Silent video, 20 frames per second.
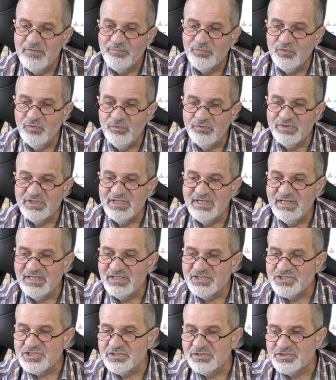Ну, я
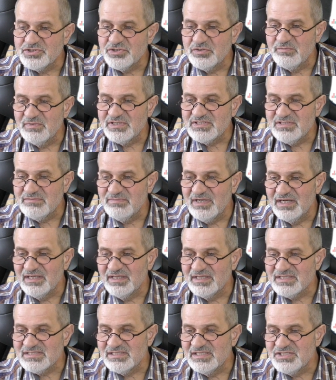решил, что
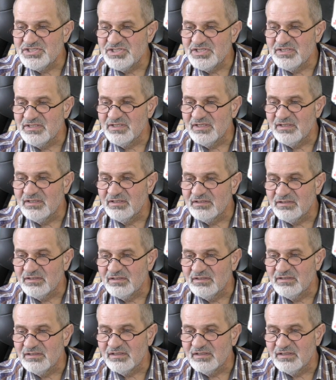максимальные значения, это,